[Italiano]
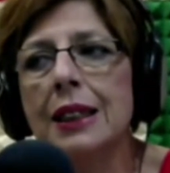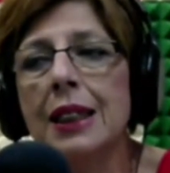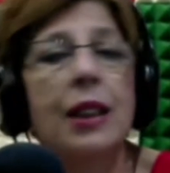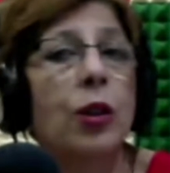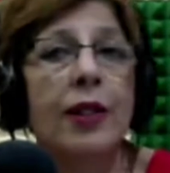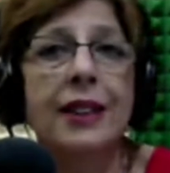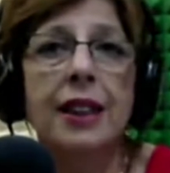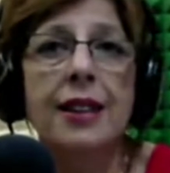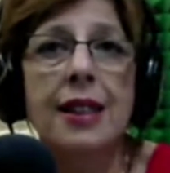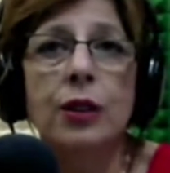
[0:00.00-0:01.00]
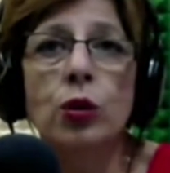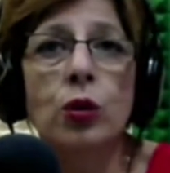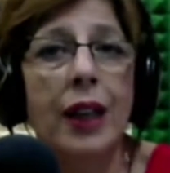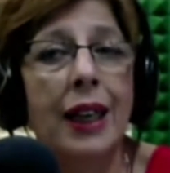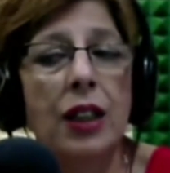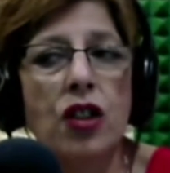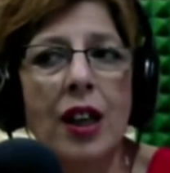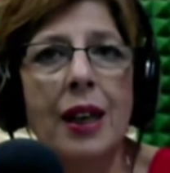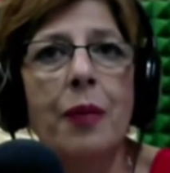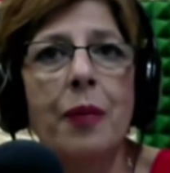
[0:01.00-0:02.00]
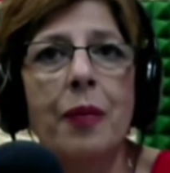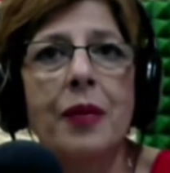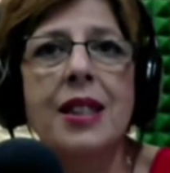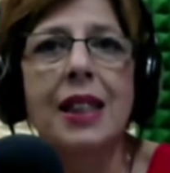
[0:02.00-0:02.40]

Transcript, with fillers: delle nuove attrezzature, la c'è, tecnologia.